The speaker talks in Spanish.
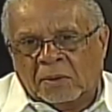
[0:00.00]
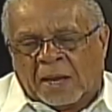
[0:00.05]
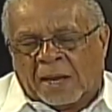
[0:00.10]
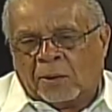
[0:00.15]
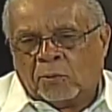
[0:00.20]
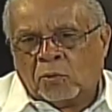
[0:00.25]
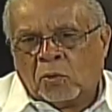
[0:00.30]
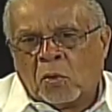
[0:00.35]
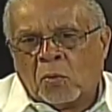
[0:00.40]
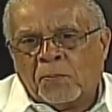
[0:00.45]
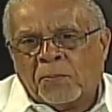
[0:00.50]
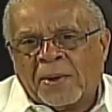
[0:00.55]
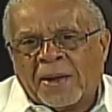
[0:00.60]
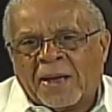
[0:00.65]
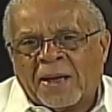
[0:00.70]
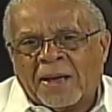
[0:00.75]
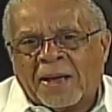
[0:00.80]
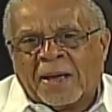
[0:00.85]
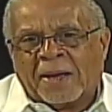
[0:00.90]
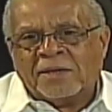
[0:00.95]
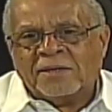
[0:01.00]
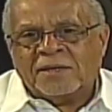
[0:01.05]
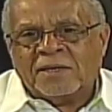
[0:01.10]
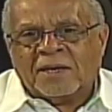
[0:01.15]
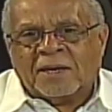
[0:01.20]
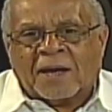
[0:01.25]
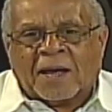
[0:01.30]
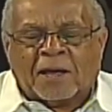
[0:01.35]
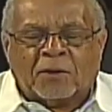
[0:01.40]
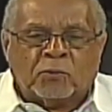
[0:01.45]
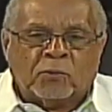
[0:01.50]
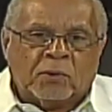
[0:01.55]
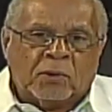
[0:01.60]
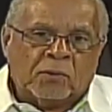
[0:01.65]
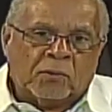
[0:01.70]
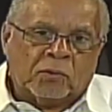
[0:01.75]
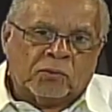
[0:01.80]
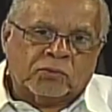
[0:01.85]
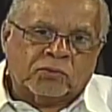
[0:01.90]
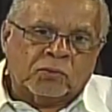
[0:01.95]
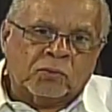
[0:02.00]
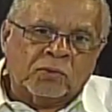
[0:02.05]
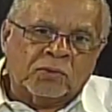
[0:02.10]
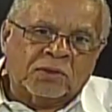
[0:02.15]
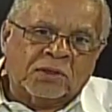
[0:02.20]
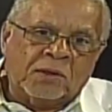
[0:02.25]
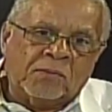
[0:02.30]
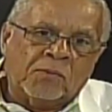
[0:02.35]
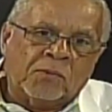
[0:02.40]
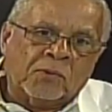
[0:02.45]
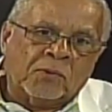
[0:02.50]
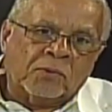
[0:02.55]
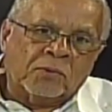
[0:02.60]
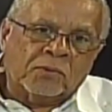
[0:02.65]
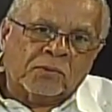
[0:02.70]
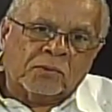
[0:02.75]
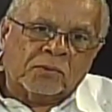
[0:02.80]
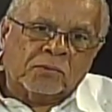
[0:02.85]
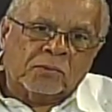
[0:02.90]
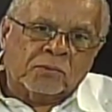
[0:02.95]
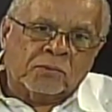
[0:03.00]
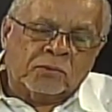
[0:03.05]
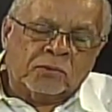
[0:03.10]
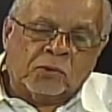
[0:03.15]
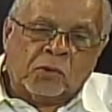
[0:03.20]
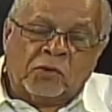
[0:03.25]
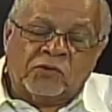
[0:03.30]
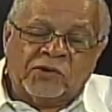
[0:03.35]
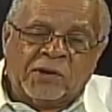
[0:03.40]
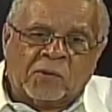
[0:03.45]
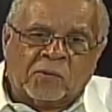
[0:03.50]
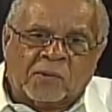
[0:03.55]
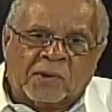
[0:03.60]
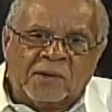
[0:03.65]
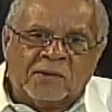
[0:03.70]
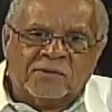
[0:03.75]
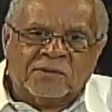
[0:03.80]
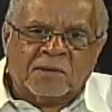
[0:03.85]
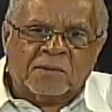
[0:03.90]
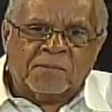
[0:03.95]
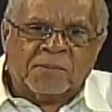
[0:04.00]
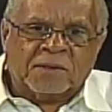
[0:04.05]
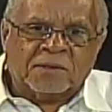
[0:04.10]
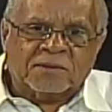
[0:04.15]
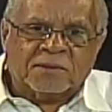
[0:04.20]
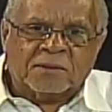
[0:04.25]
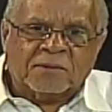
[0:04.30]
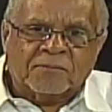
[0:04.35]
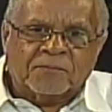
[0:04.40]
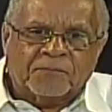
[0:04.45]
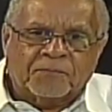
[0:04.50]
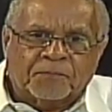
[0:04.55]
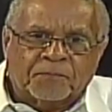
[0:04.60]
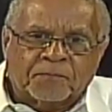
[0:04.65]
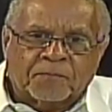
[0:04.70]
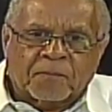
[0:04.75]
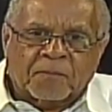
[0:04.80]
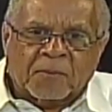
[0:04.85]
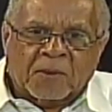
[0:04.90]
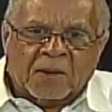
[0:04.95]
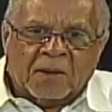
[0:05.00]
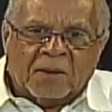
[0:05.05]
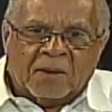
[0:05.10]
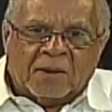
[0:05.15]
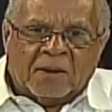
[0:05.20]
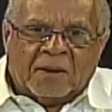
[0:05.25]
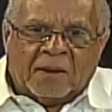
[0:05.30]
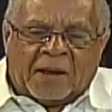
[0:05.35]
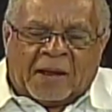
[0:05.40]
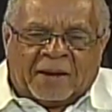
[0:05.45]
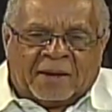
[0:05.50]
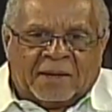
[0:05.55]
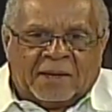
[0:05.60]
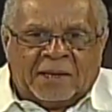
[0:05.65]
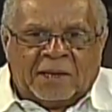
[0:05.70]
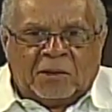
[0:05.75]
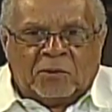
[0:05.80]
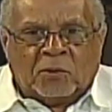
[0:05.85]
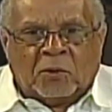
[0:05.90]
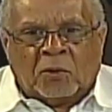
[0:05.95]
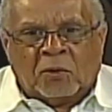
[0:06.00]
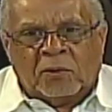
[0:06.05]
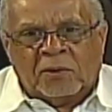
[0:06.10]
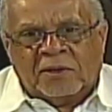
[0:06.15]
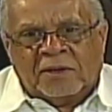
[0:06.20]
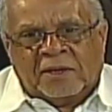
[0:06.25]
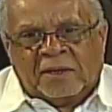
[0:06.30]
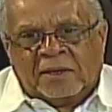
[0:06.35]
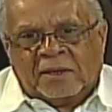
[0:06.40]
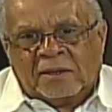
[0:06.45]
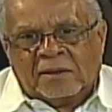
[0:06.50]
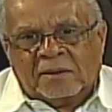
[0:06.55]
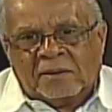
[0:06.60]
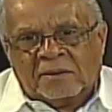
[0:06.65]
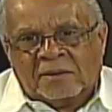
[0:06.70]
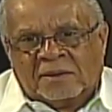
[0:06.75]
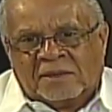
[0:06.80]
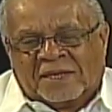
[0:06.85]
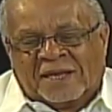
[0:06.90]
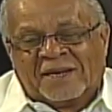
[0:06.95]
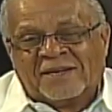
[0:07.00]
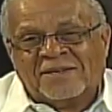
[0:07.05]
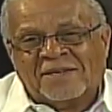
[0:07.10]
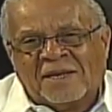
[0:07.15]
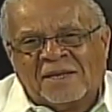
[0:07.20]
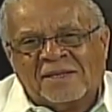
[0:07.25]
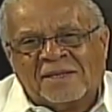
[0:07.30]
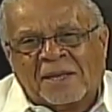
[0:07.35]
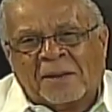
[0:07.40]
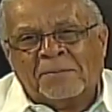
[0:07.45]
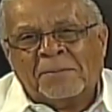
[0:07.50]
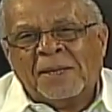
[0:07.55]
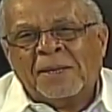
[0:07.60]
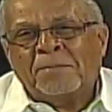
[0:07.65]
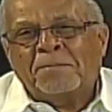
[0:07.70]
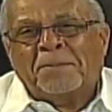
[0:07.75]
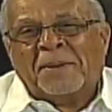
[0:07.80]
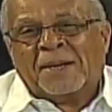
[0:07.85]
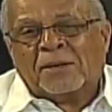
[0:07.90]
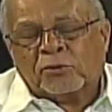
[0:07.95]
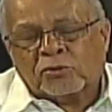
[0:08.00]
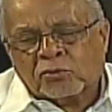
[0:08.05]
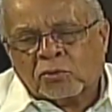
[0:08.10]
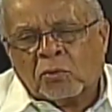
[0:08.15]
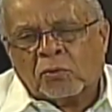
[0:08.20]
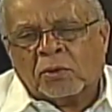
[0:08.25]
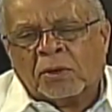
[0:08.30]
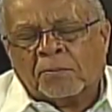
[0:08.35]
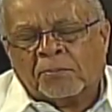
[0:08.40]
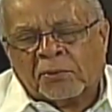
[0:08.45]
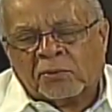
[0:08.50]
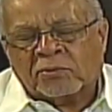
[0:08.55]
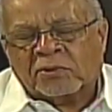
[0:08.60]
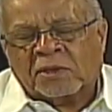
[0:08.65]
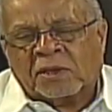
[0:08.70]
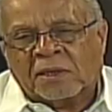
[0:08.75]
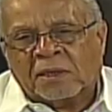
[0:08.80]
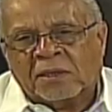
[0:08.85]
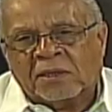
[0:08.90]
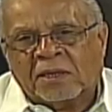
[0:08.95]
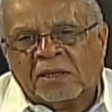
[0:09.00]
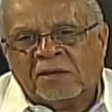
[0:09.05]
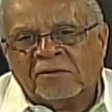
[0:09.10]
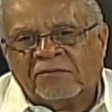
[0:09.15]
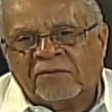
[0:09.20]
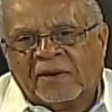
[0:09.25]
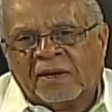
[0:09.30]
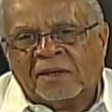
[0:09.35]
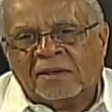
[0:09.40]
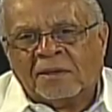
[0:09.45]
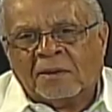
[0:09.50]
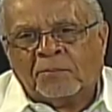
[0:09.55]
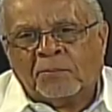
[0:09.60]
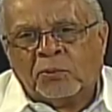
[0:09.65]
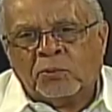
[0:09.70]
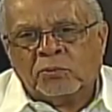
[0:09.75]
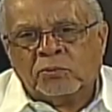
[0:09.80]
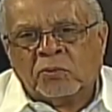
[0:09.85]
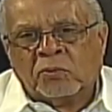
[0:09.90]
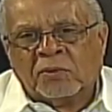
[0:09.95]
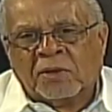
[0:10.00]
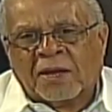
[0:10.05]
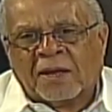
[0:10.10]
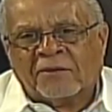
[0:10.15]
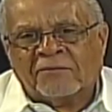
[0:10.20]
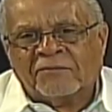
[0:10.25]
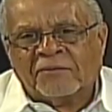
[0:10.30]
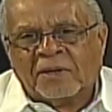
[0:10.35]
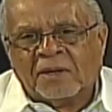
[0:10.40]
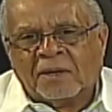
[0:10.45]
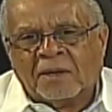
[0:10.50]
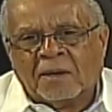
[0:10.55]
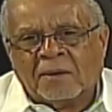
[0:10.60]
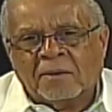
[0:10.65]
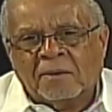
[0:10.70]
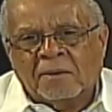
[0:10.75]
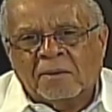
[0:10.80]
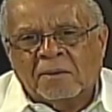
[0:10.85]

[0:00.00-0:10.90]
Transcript: a Europa han llegado en los últimos 12 o 15 meses alrededor de 300.000 personas procedentes de diferentes puntos de África